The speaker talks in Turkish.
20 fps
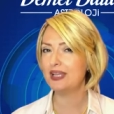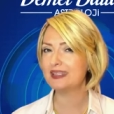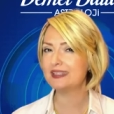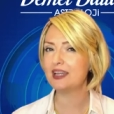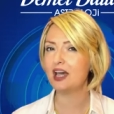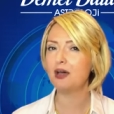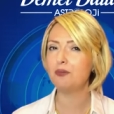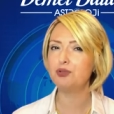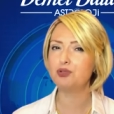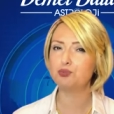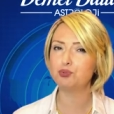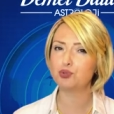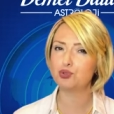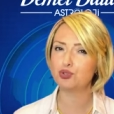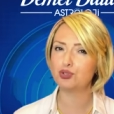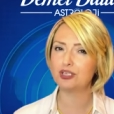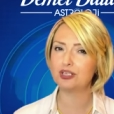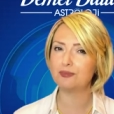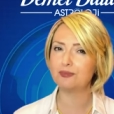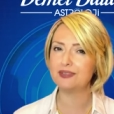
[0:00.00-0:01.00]
Sabit
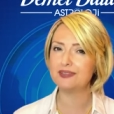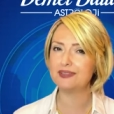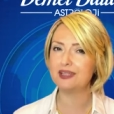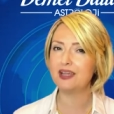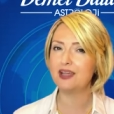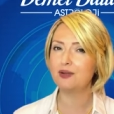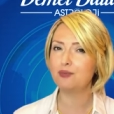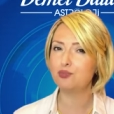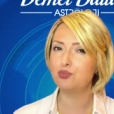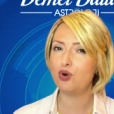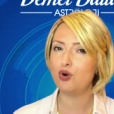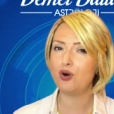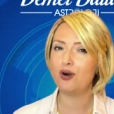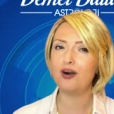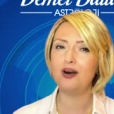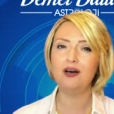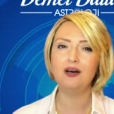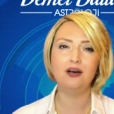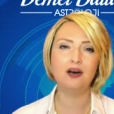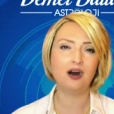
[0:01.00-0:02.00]
burçlarımız
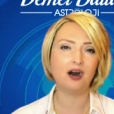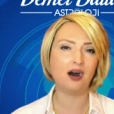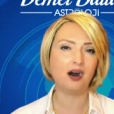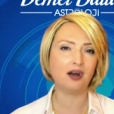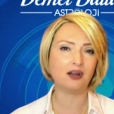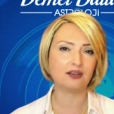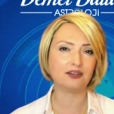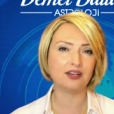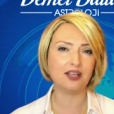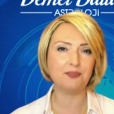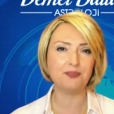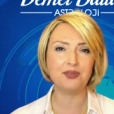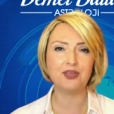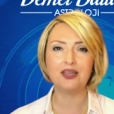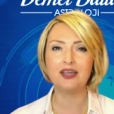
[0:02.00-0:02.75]
boğa, akrep,